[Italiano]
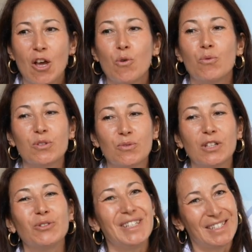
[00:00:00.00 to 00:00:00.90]
un
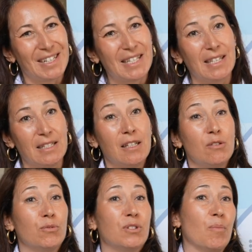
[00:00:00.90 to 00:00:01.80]
risultato interessante in
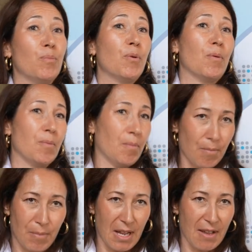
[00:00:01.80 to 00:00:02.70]
un tempo
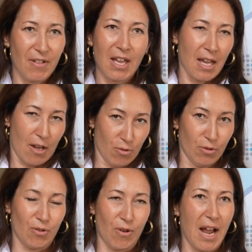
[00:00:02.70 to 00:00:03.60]
breve e
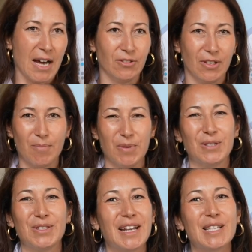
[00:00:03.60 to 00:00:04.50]
controllato, che
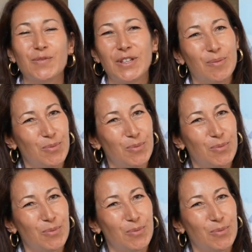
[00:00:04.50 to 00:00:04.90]
penso sia la sfida